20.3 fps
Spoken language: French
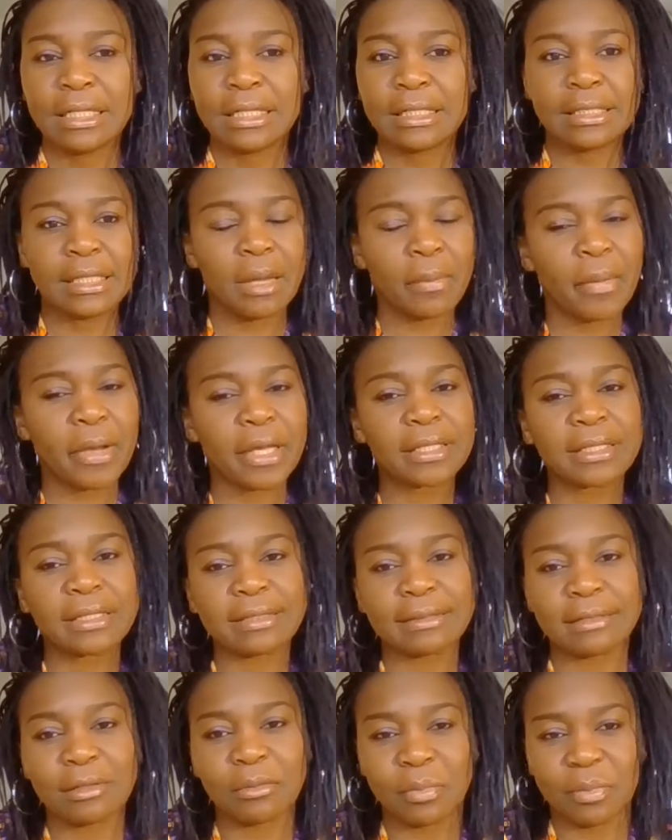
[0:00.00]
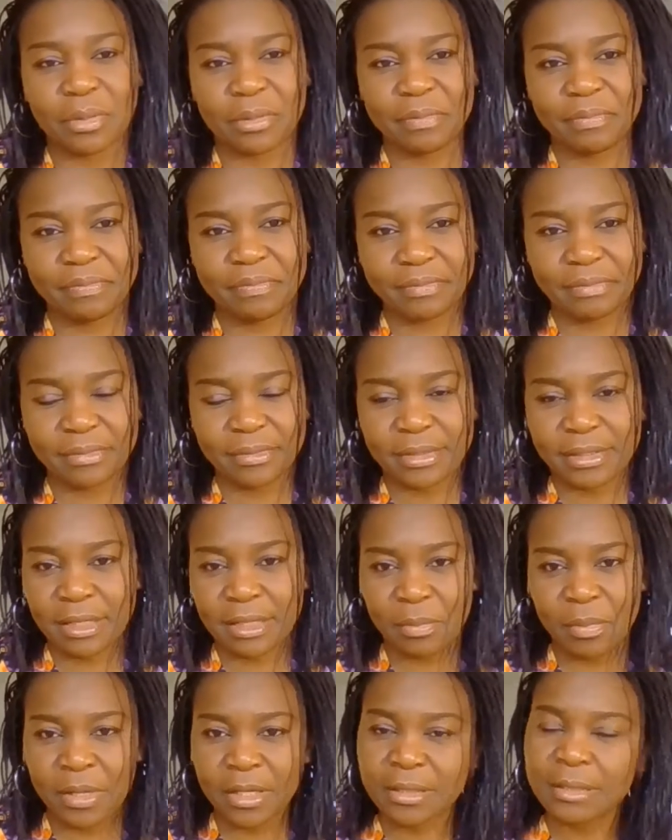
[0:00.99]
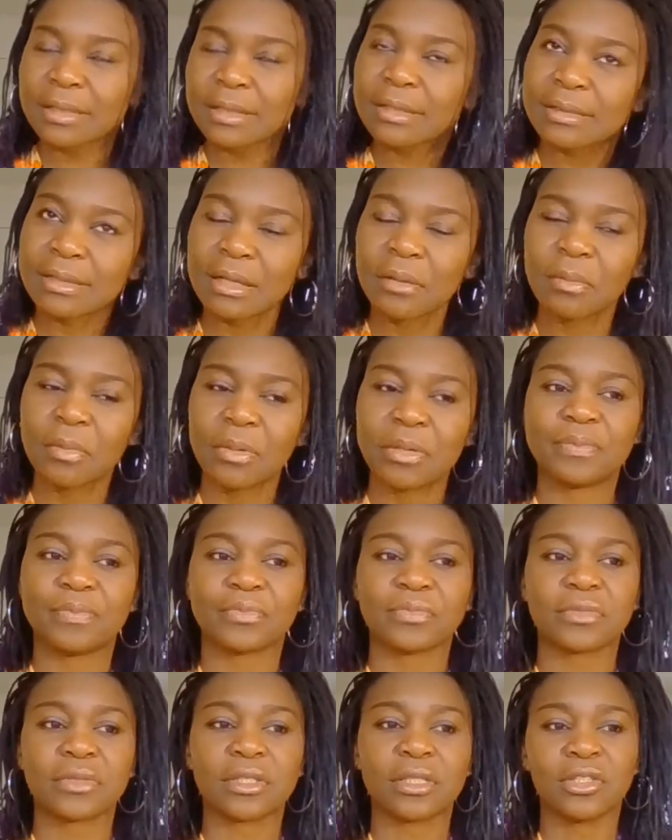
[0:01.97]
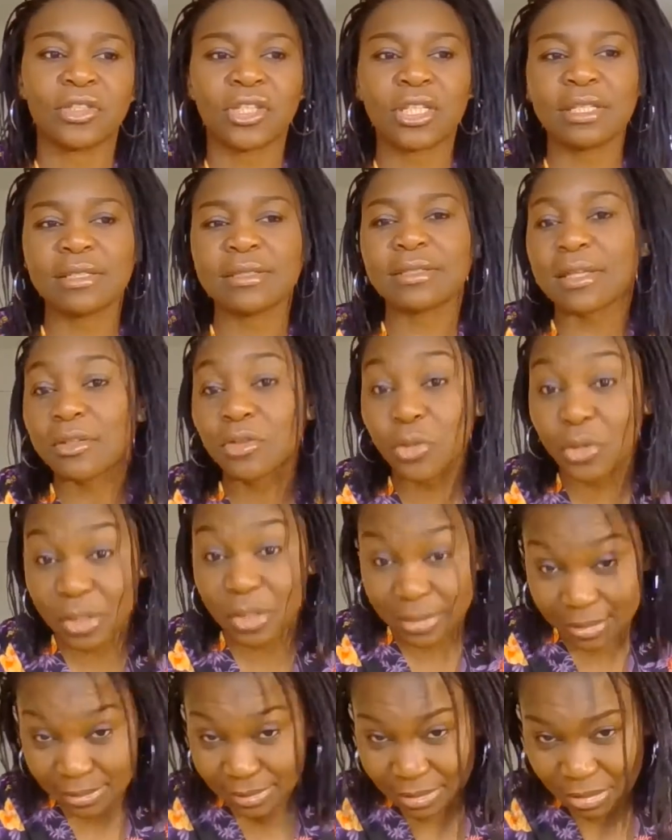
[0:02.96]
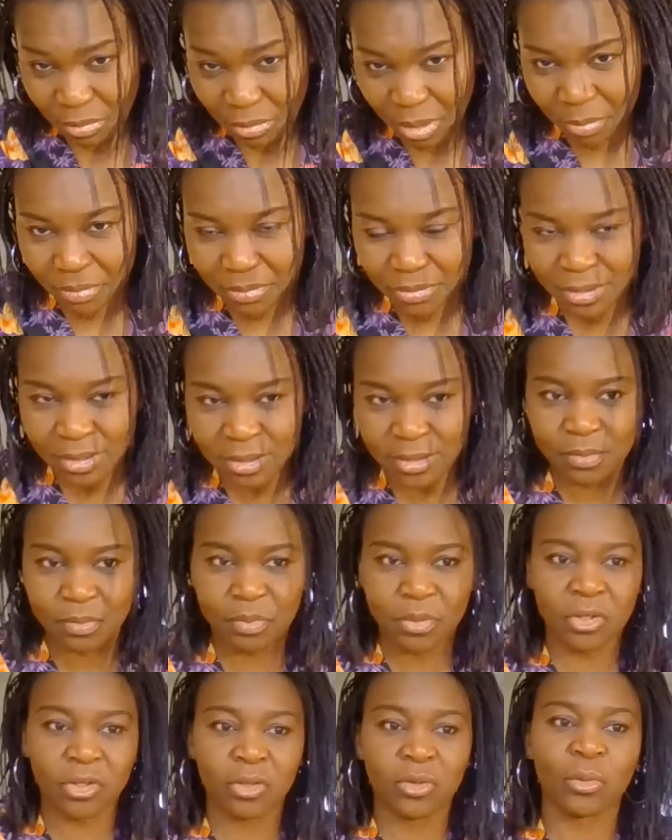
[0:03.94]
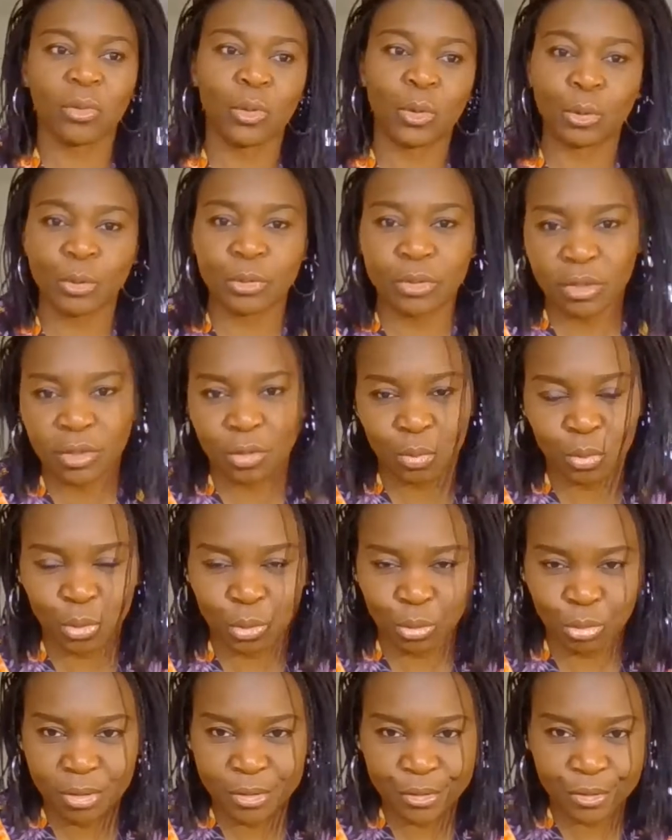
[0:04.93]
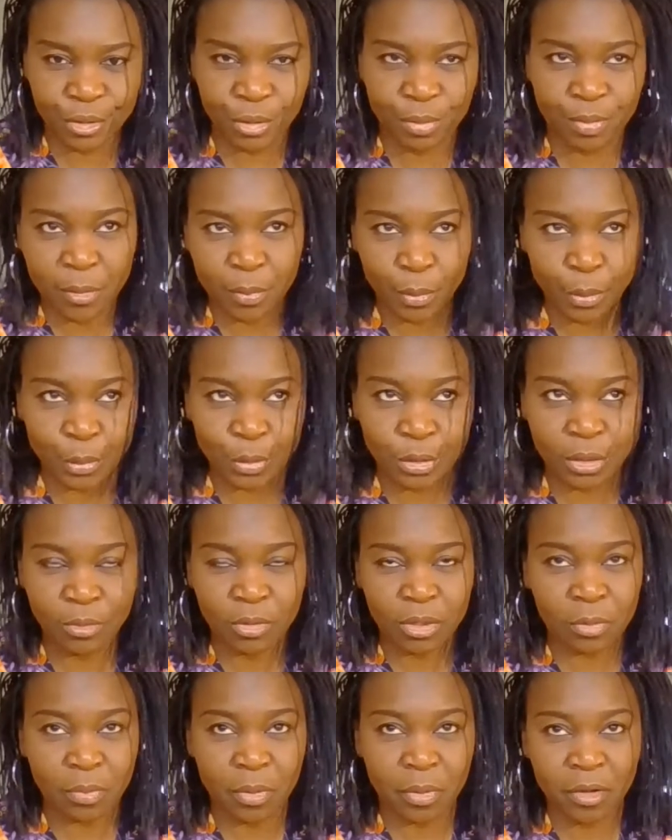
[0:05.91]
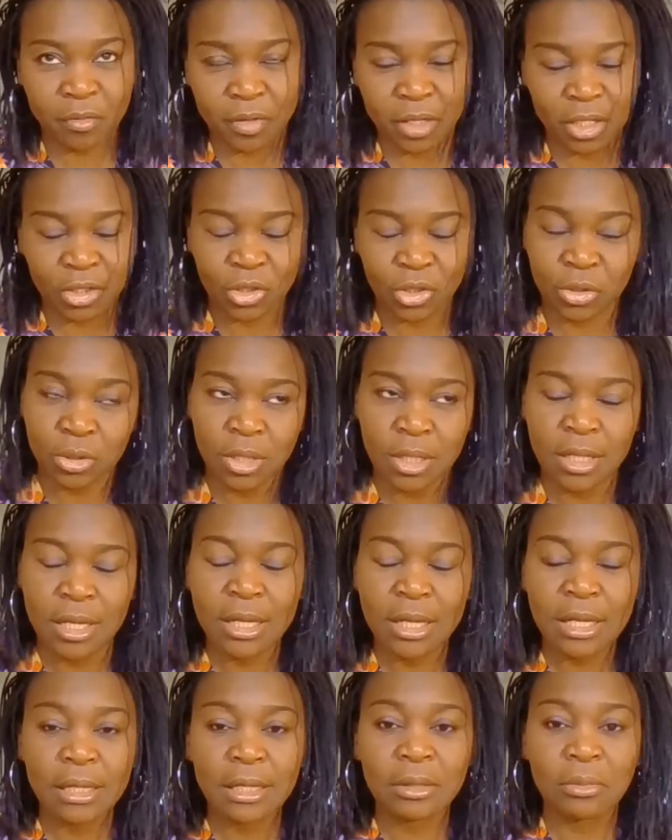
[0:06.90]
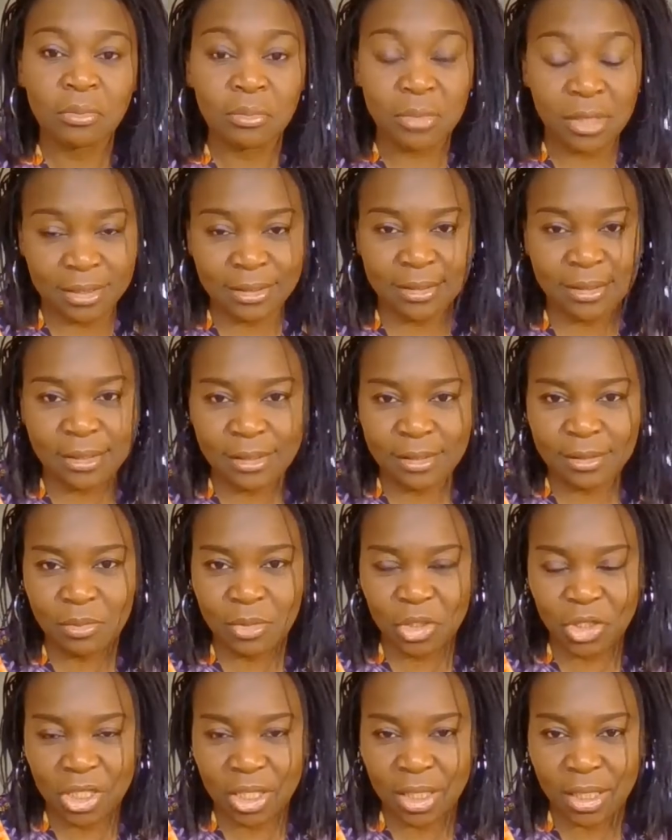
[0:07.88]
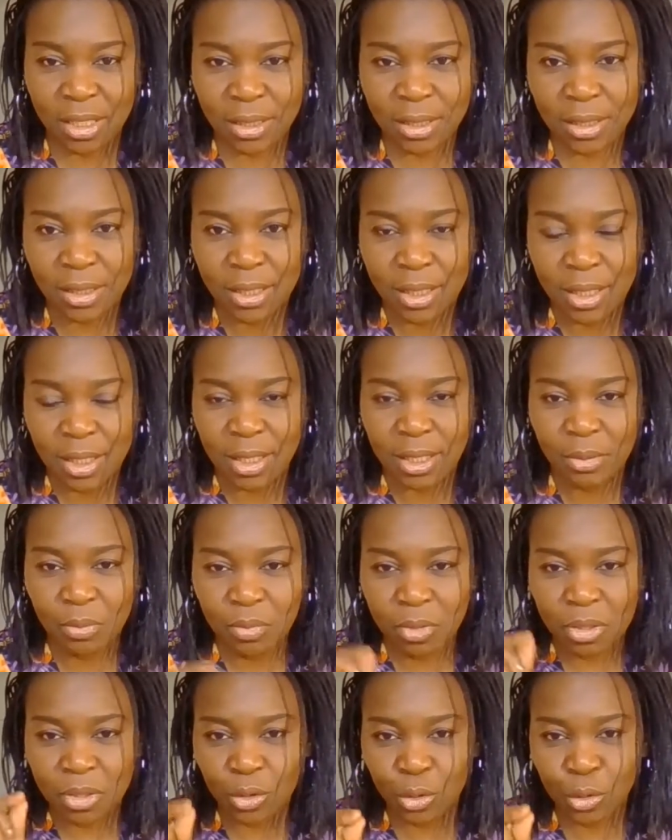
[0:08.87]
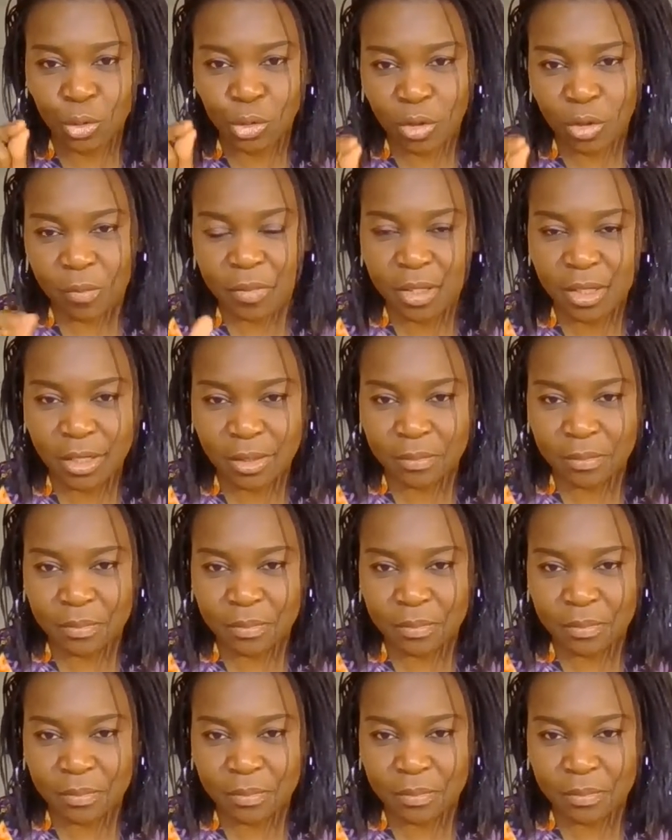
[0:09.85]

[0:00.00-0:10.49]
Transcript: n'a pas été simple. Ça n'a pas été simple. J'ai essayé de résister même. Hein. Pendant mon longtemps, je me suis dit, c'est pas possible, c'est pas vrai. Mais si, ma chérie, maintenant que tu as pris la